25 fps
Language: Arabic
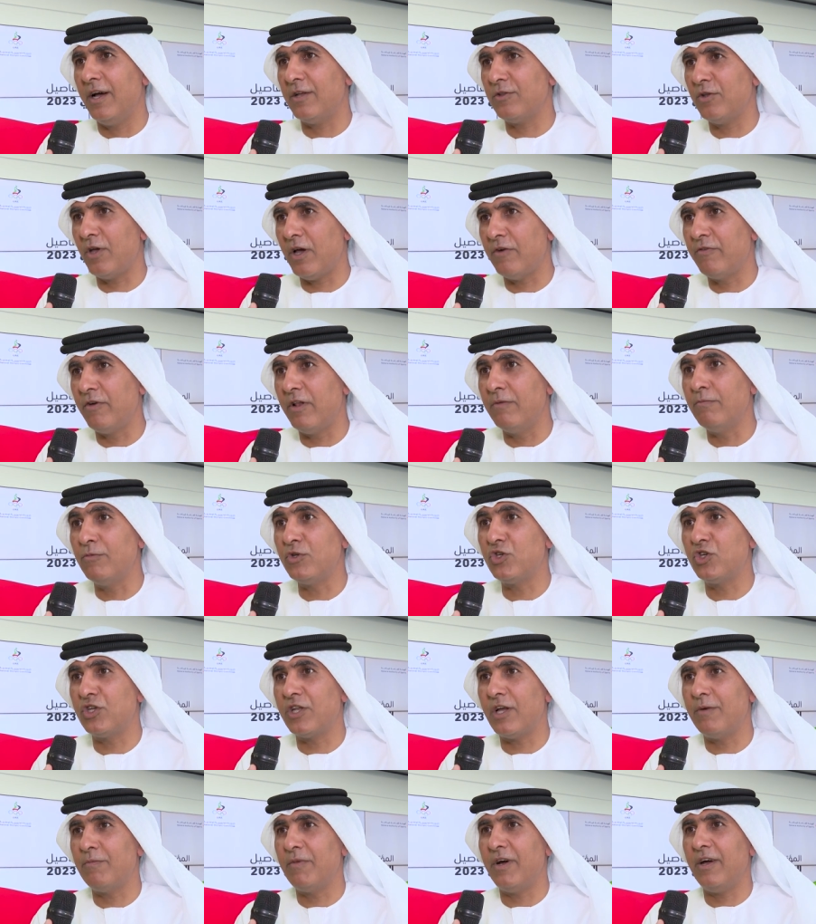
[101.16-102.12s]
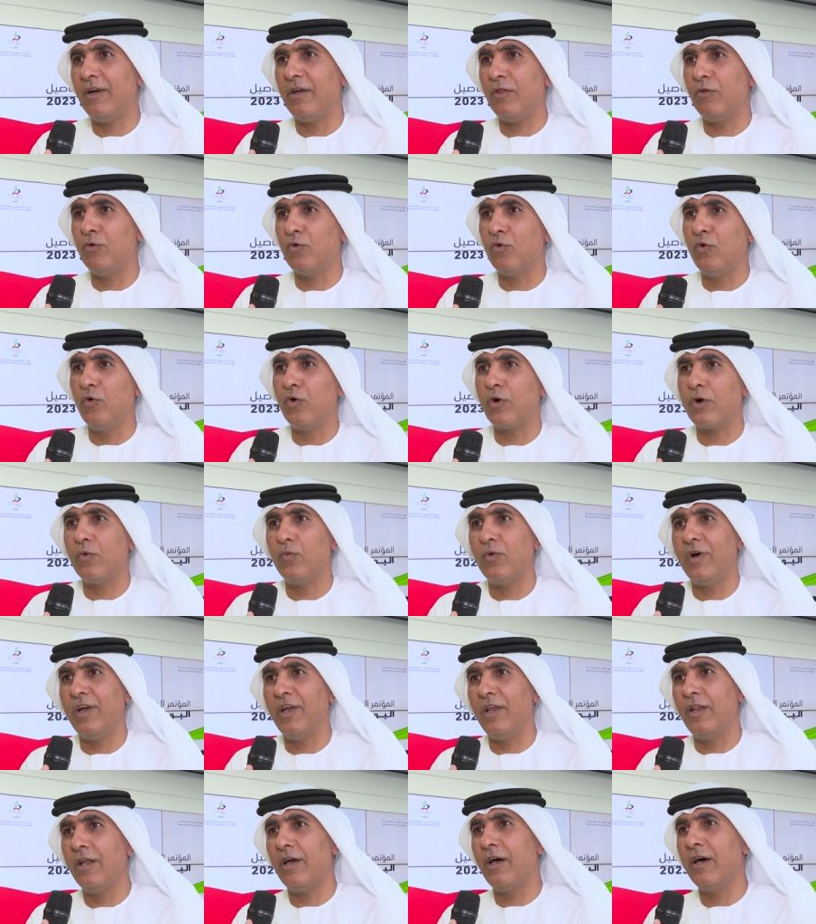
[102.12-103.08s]
ضياف المجتمع ذكورا
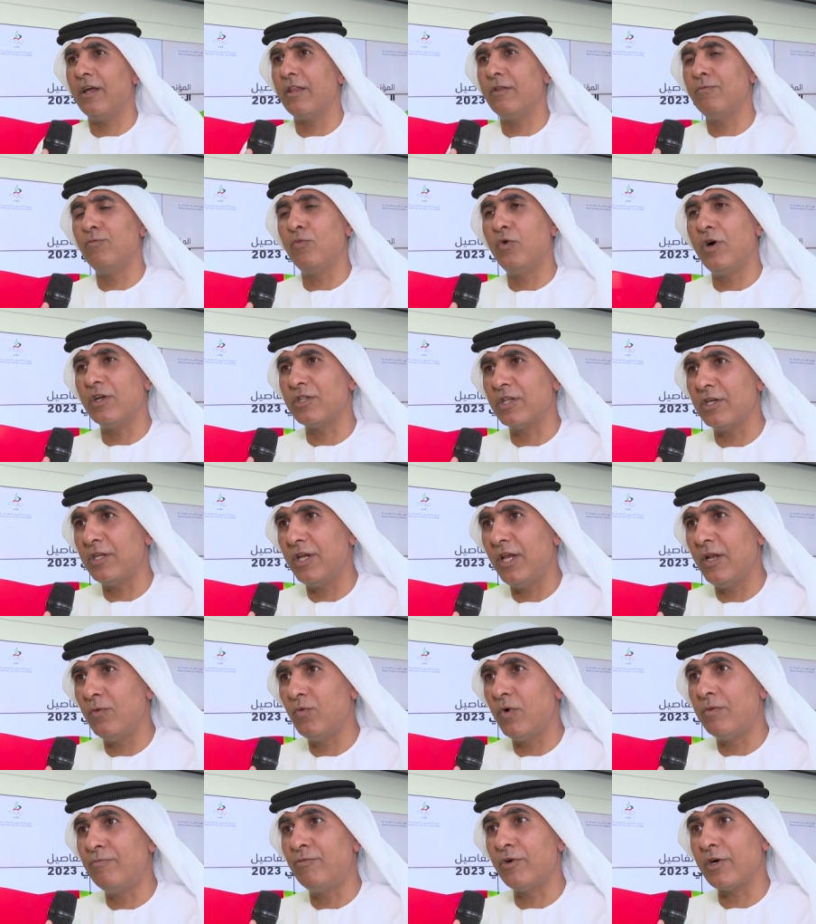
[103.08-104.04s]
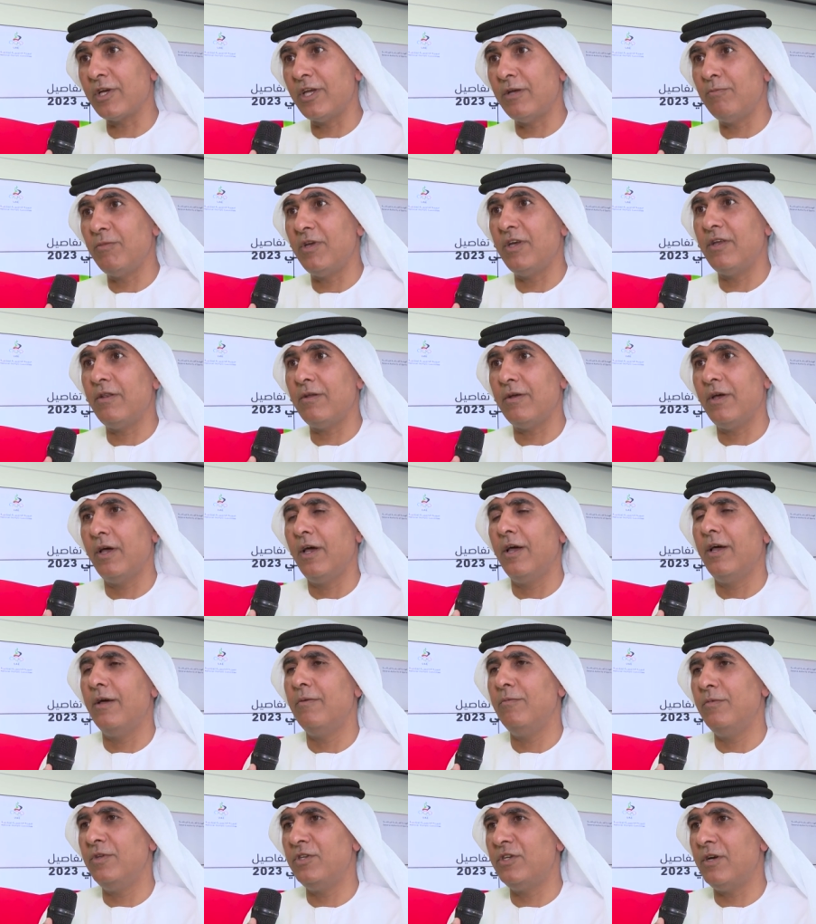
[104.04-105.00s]
وإناث مواطنين ومقيمين
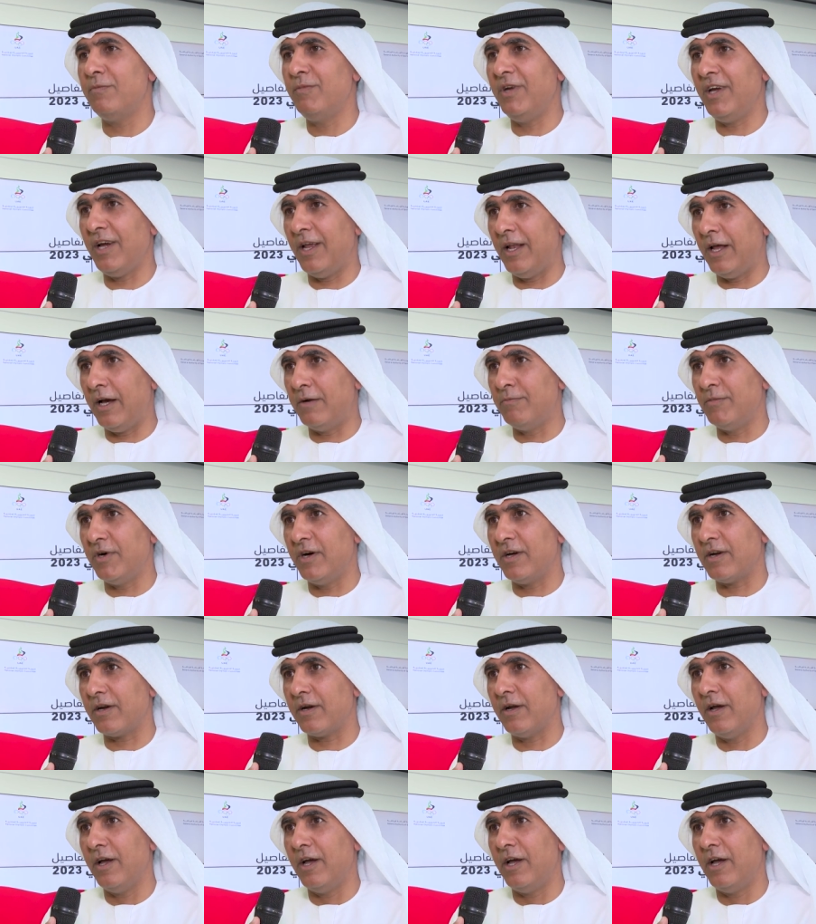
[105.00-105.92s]
من جميع الأعمار